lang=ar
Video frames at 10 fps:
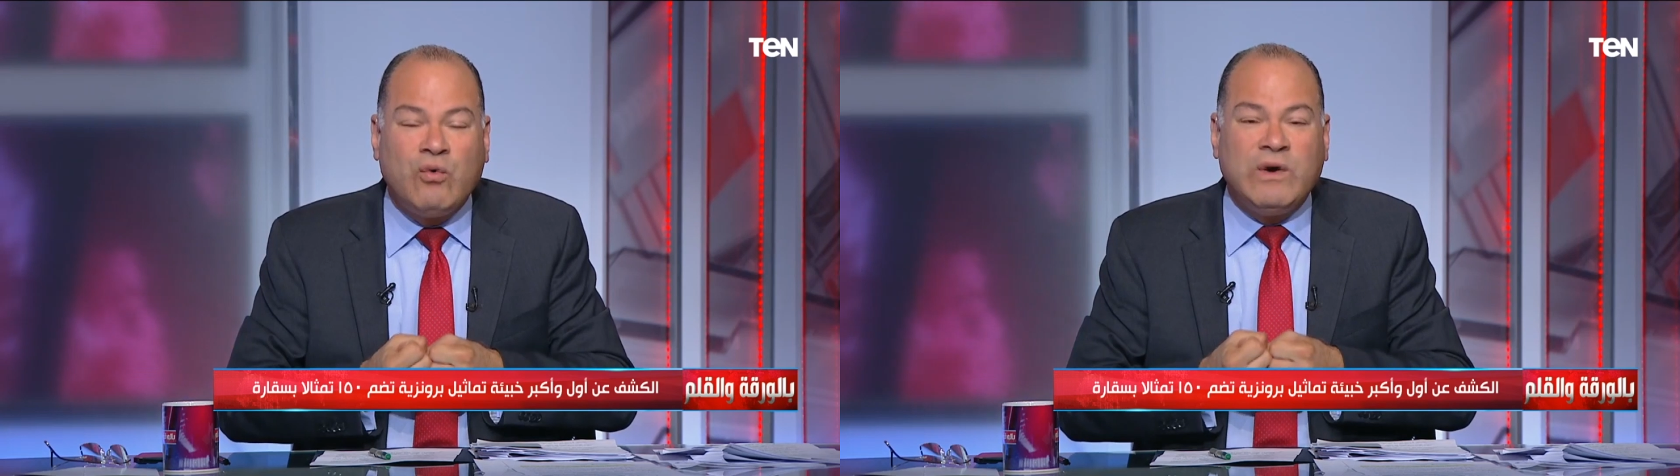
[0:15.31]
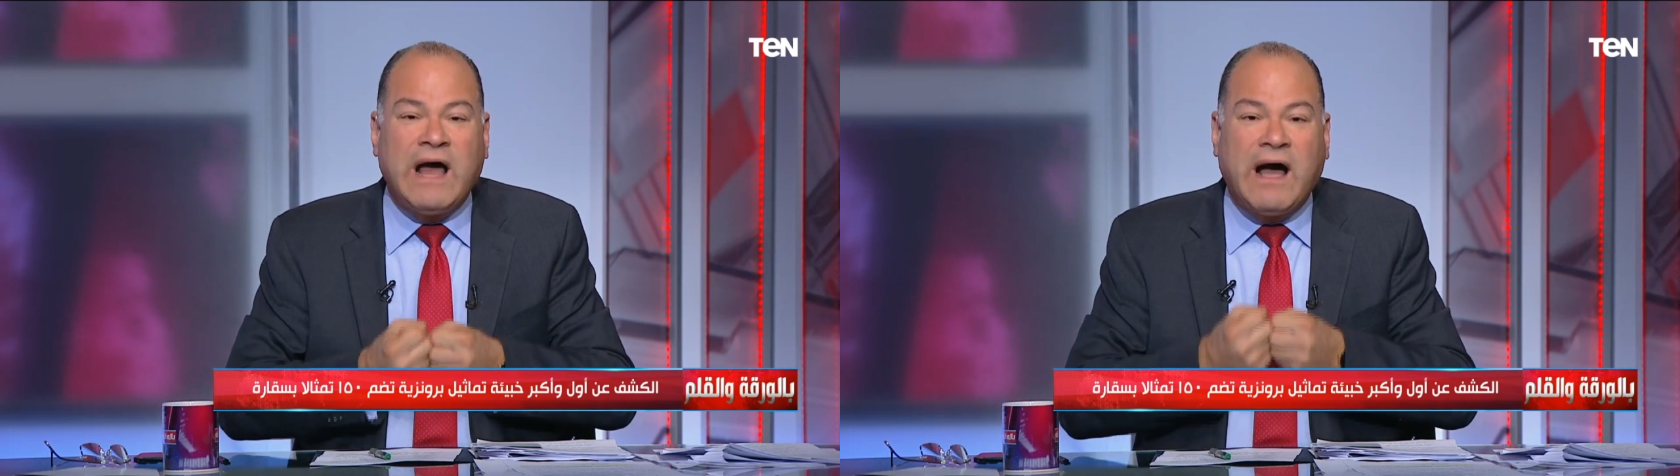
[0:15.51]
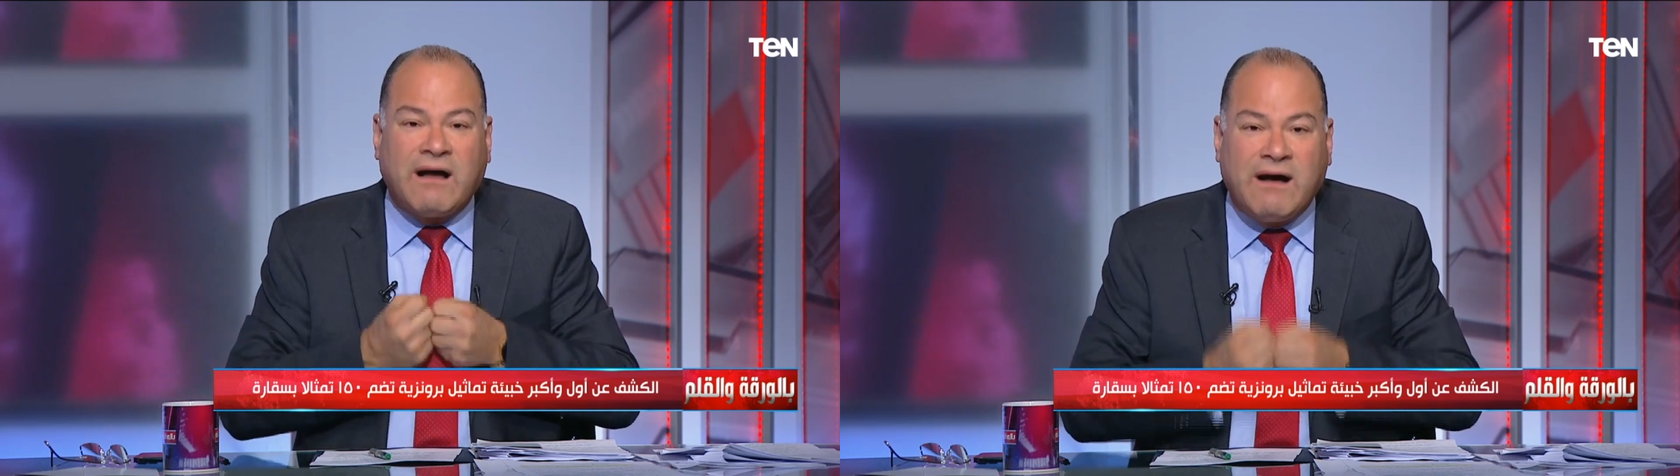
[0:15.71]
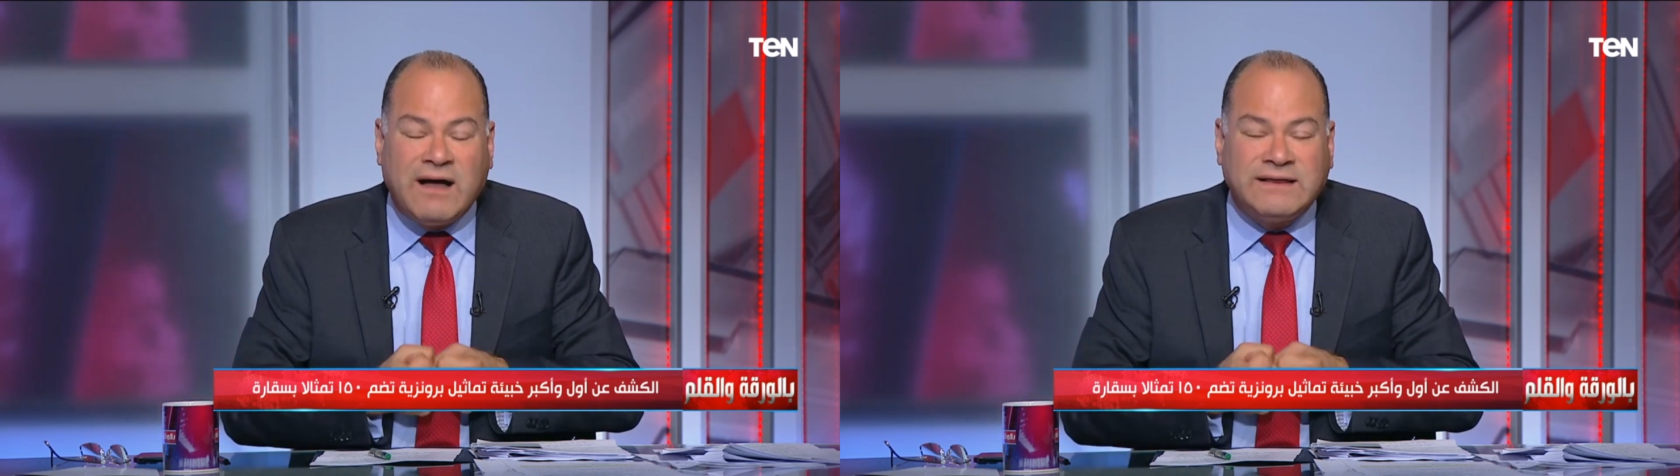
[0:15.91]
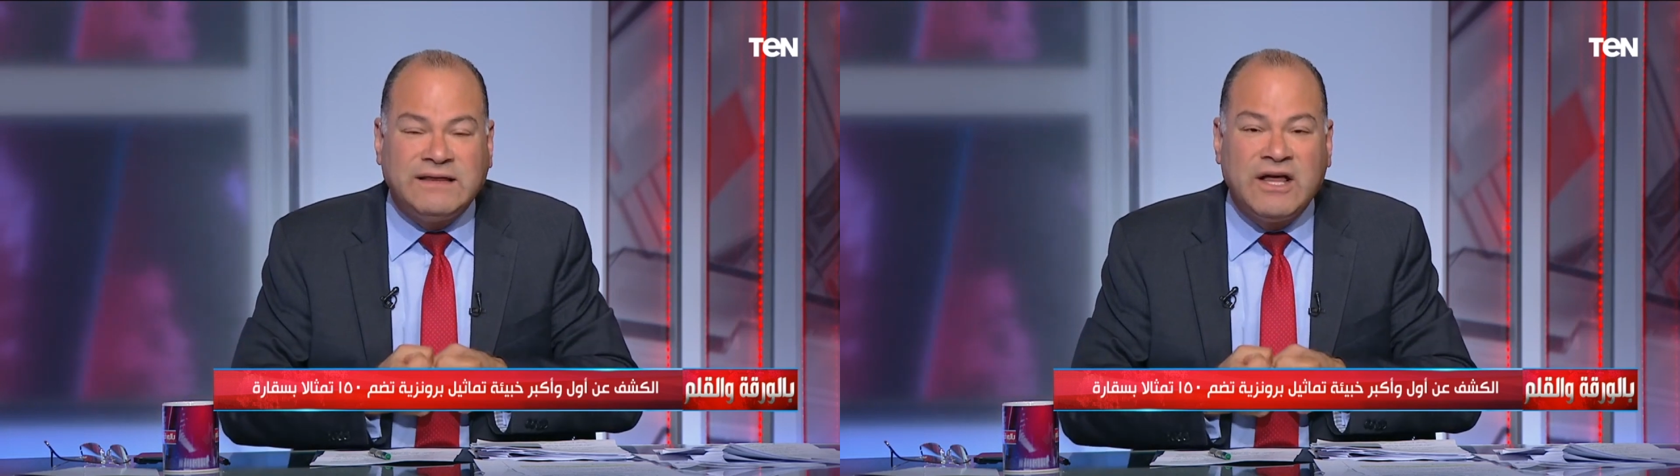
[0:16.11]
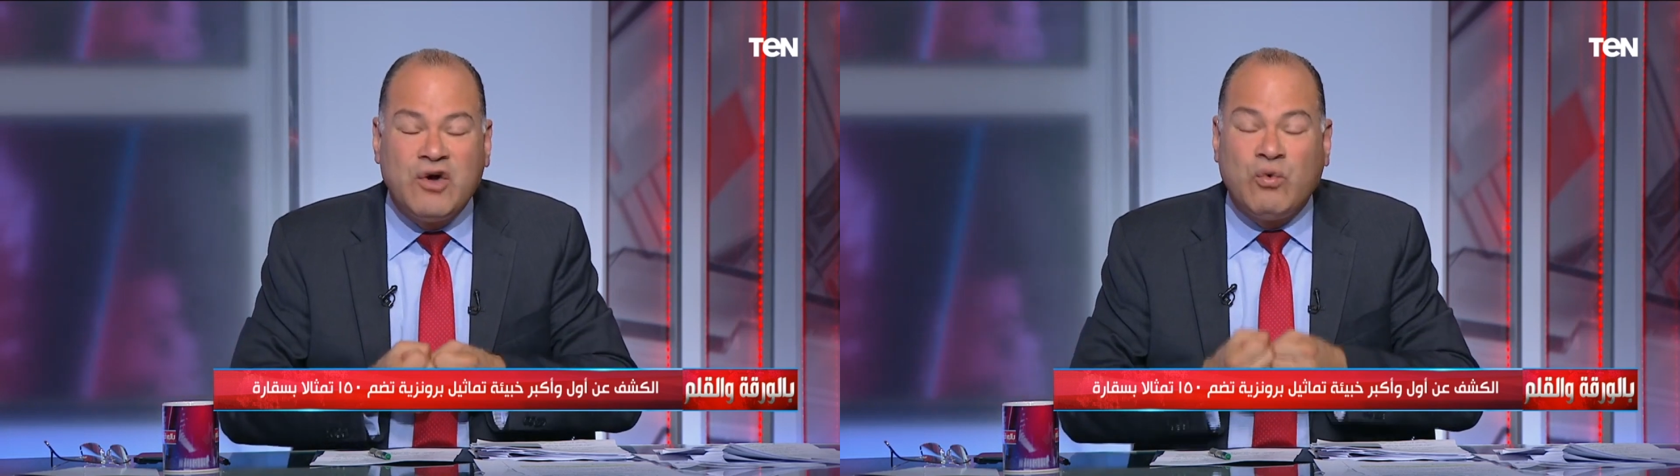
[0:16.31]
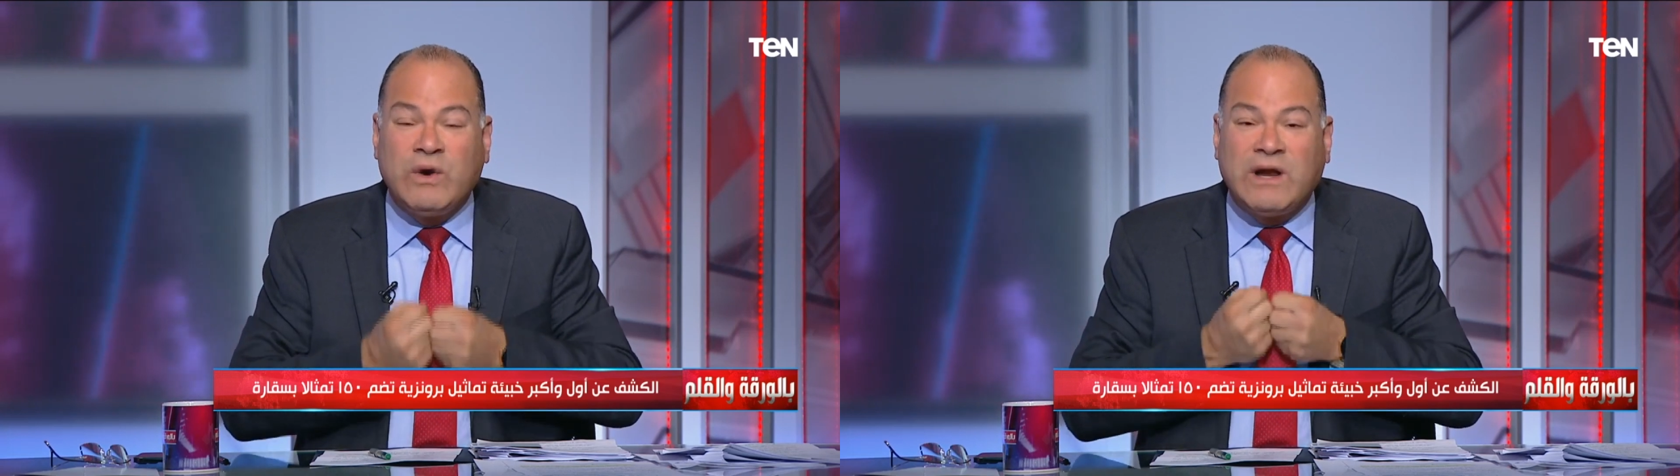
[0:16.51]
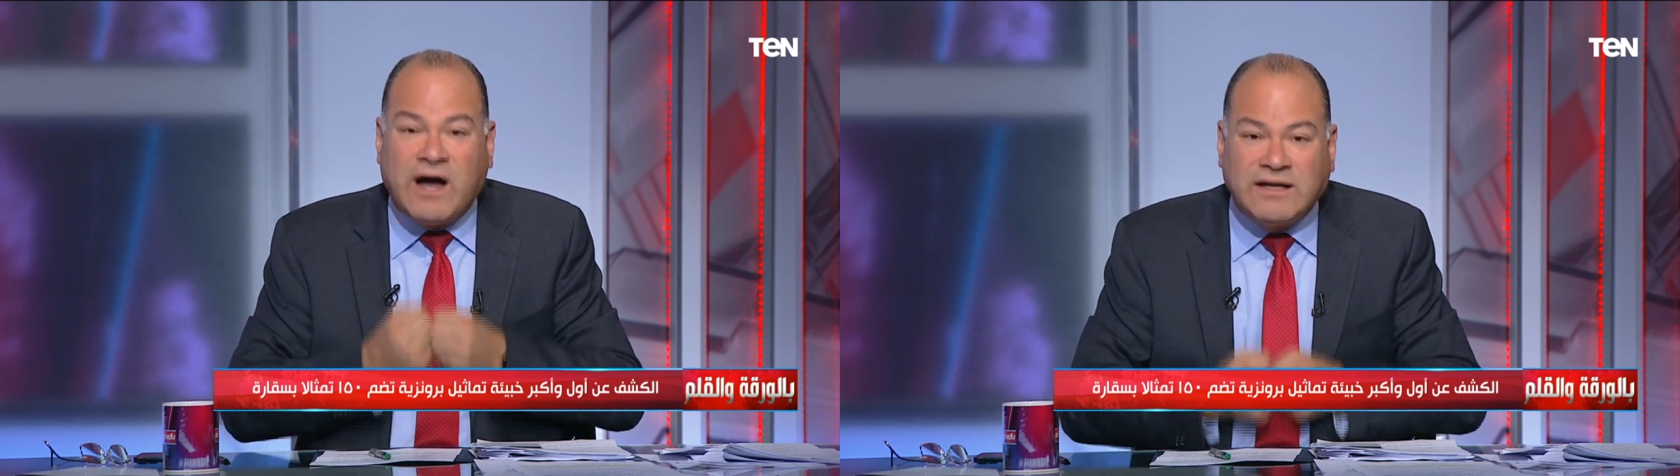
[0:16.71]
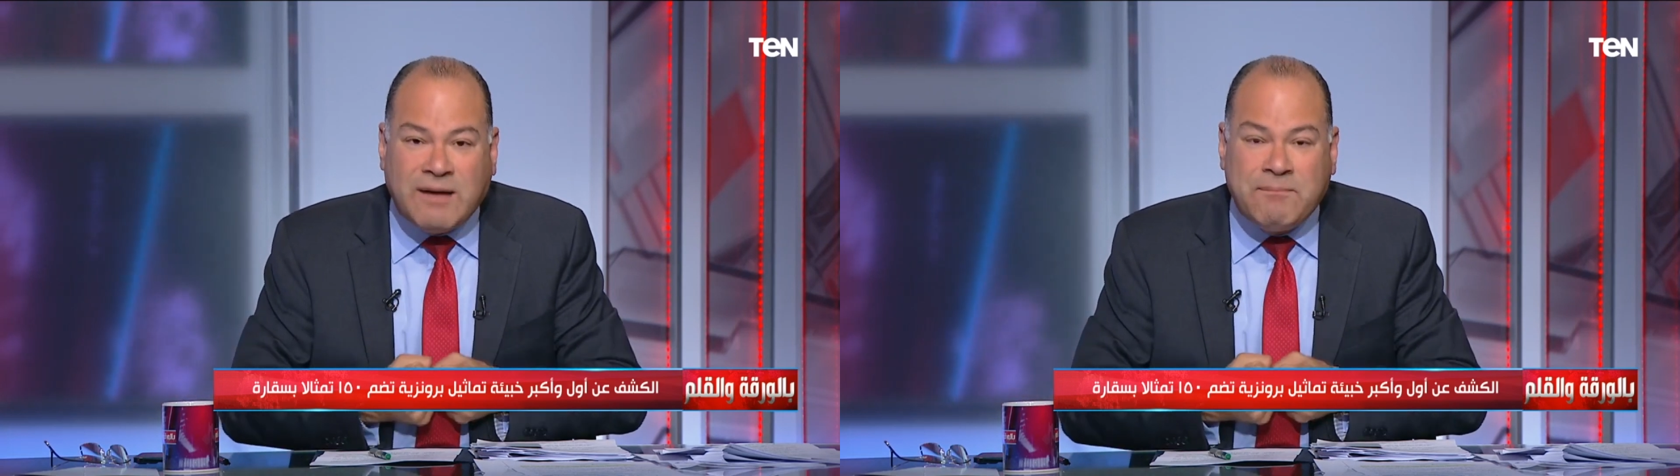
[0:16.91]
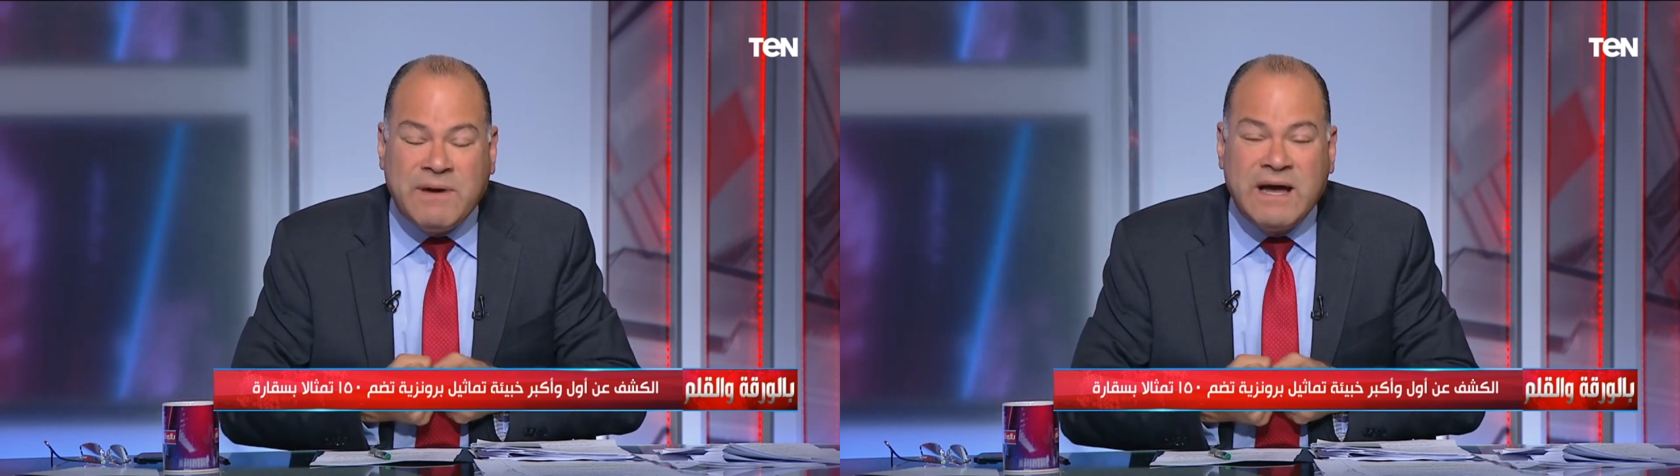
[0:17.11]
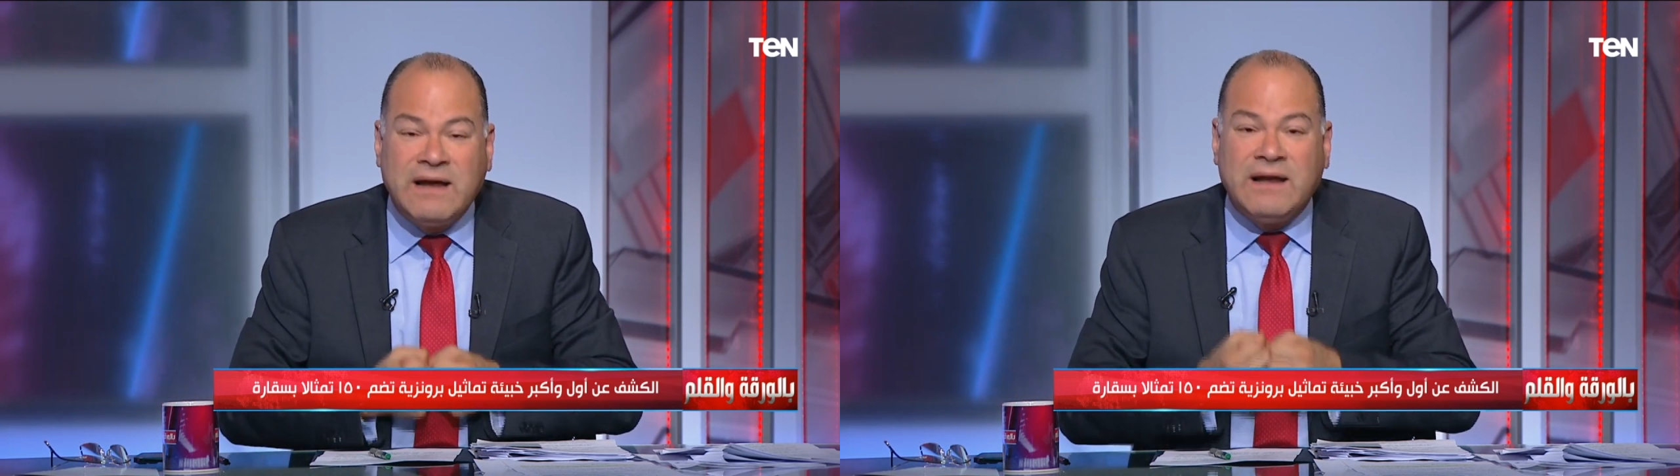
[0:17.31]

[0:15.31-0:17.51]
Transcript: والاحقاد والغضب